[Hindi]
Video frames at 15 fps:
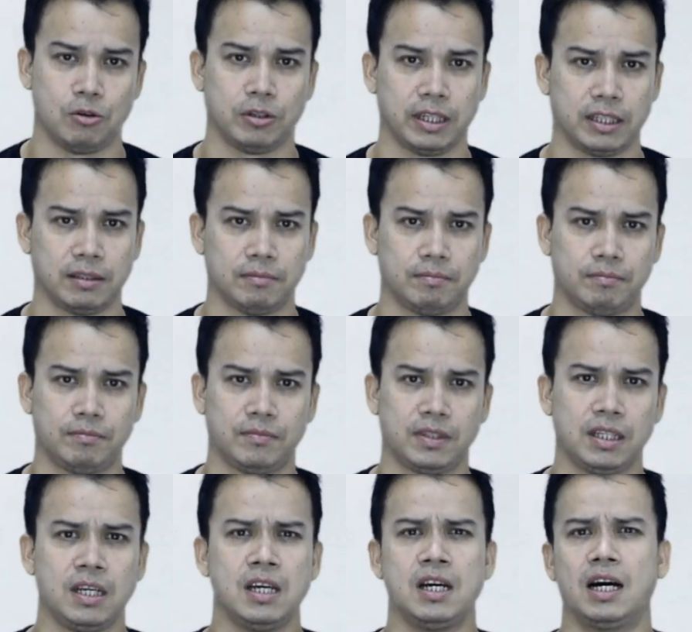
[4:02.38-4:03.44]
हो गए हैं
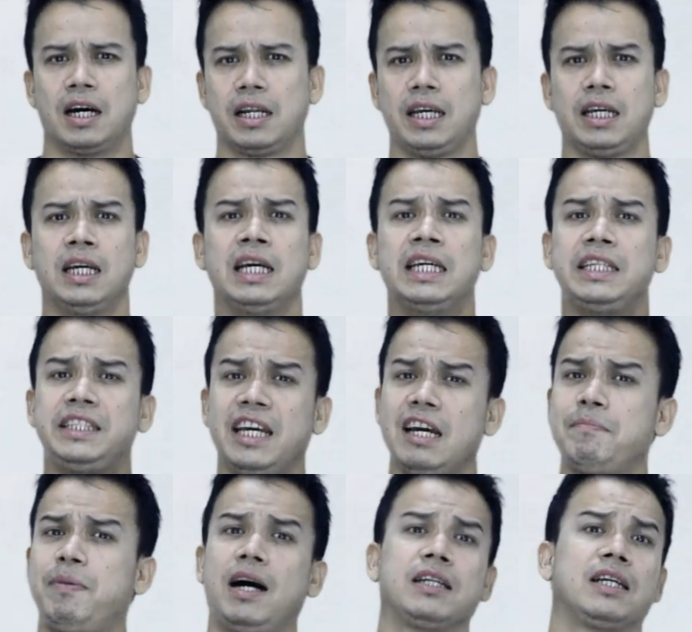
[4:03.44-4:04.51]
अरे ये
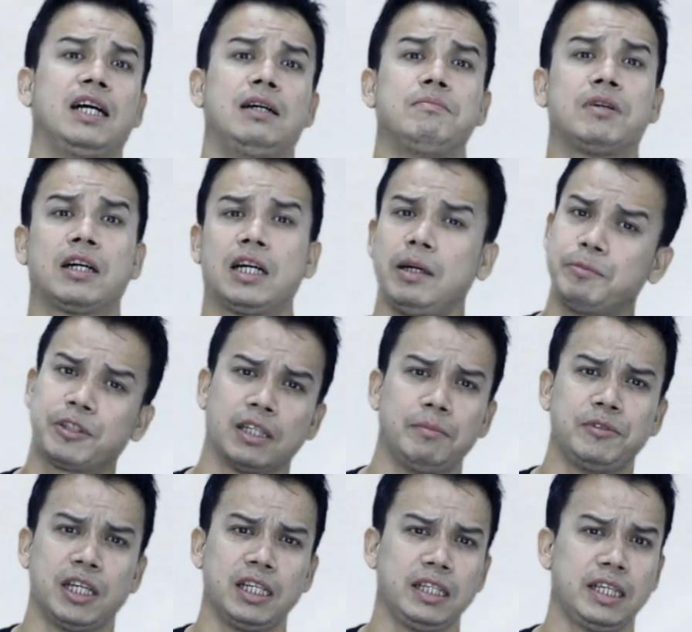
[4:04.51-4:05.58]
बात हम कब
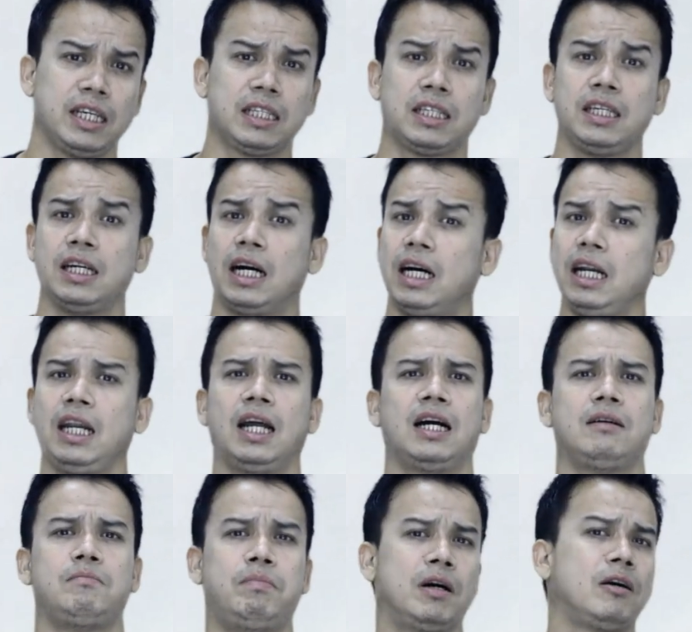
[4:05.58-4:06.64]
समझेंगे कि
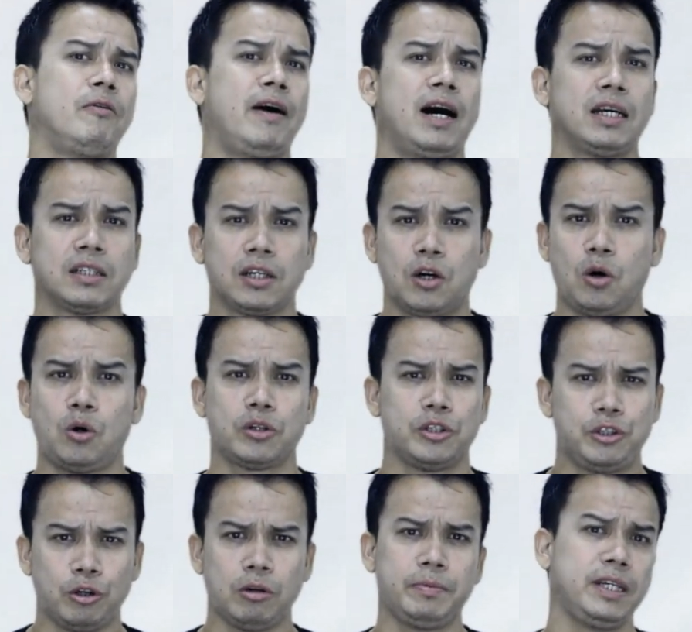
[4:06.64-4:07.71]
अल्लाह भगवान गॉड
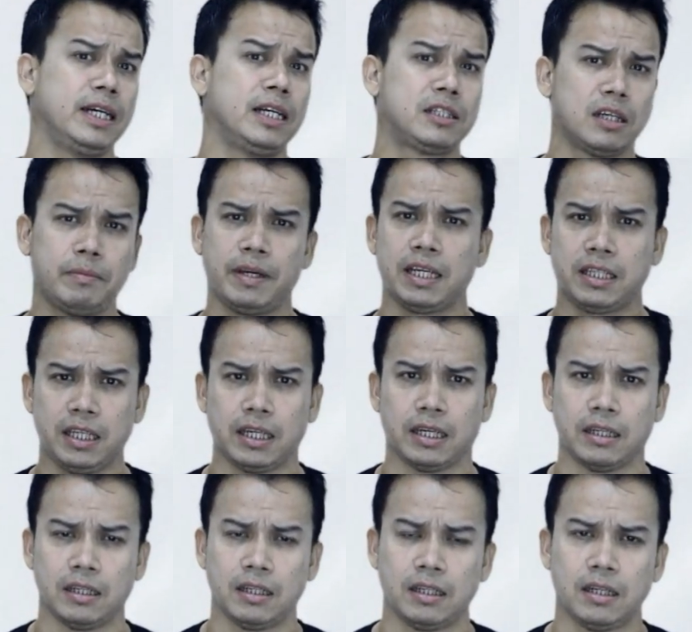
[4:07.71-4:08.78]
जो भी है सब एक ही है
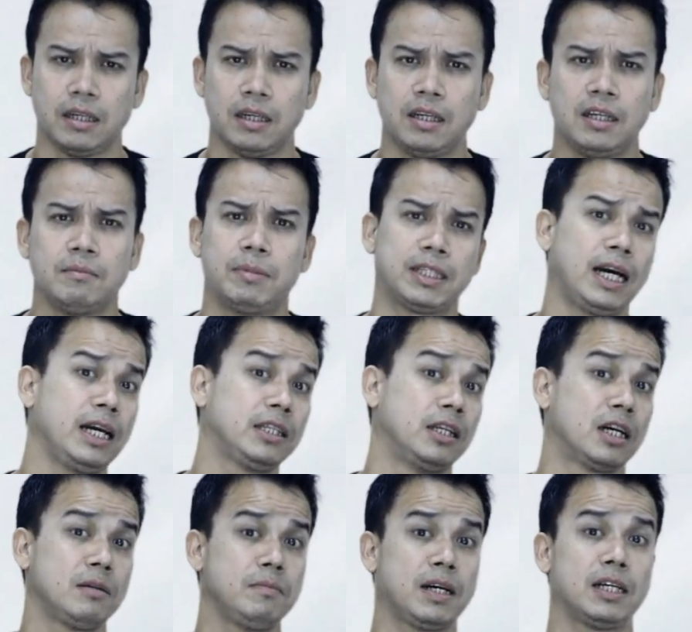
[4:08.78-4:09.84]
पता है
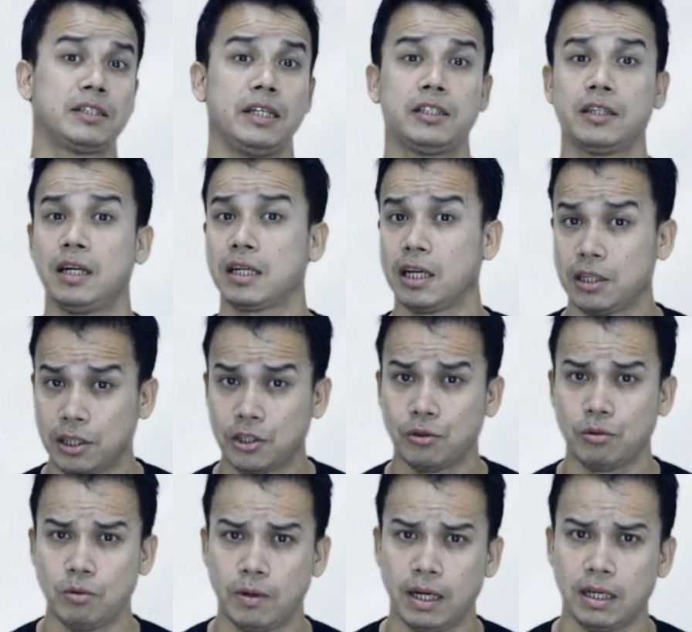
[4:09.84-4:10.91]
धर्म का सिलसिला कैसे
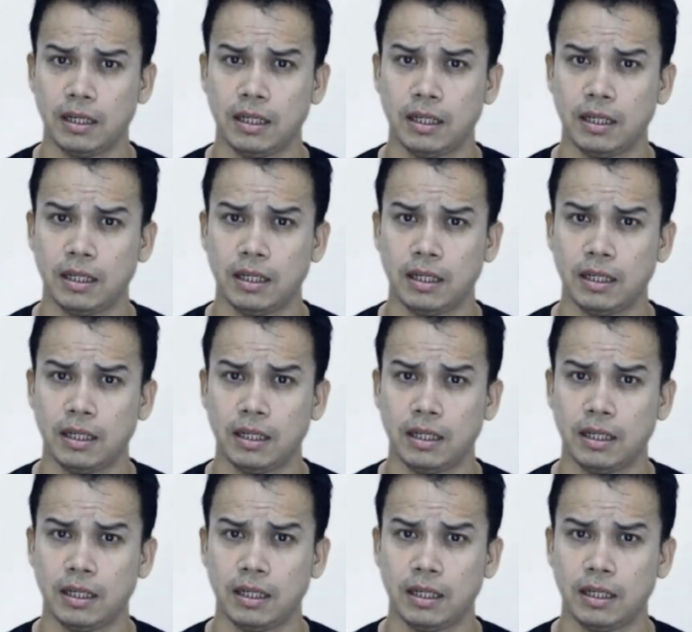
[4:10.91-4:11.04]
शुरू हुआ